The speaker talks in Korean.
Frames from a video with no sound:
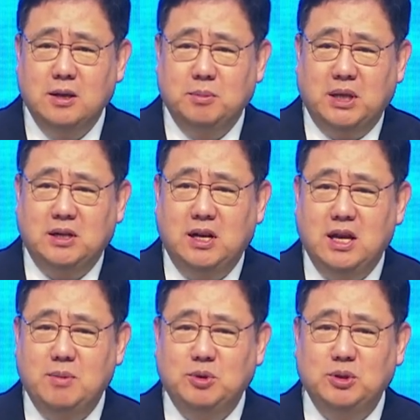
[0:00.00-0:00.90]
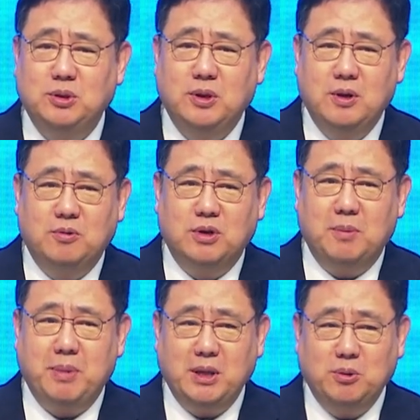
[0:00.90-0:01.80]
베들레헴은 우리가
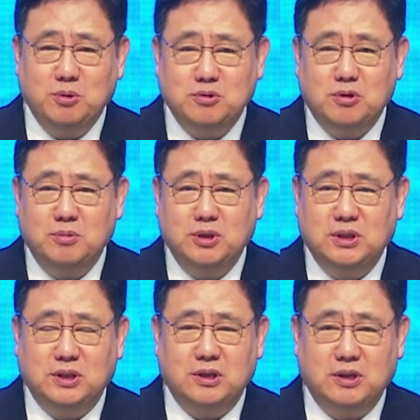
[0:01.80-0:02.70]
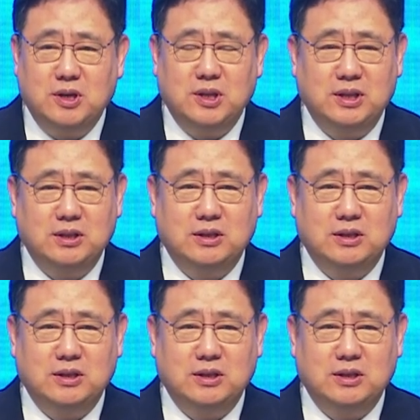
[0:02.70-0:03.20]
빼놓을 수 없는 그런